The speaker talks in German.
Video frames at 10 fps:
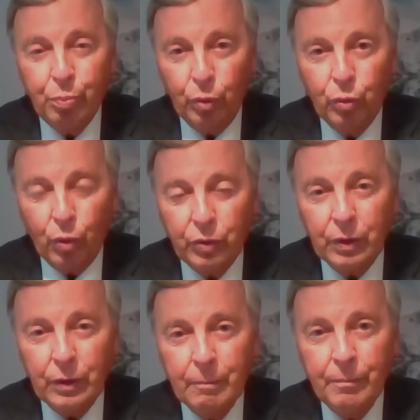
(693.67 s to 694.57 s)

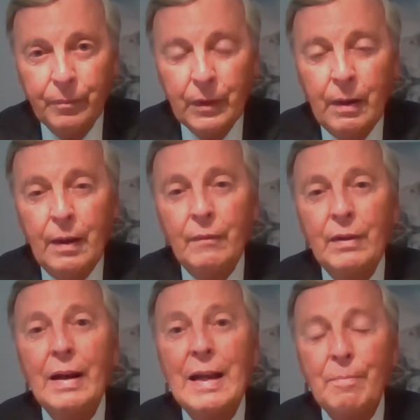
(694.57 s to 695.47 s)
Produkte.
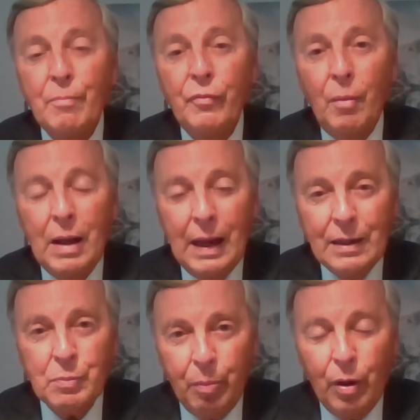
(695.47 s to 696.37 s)
Wir leben vom
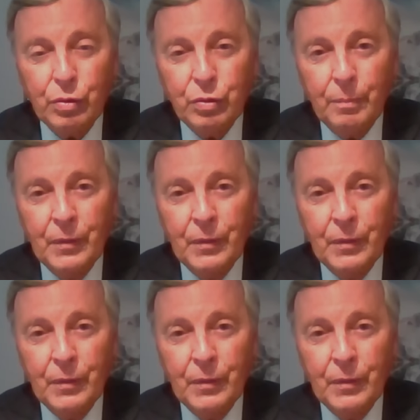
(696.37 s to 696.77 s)
Export.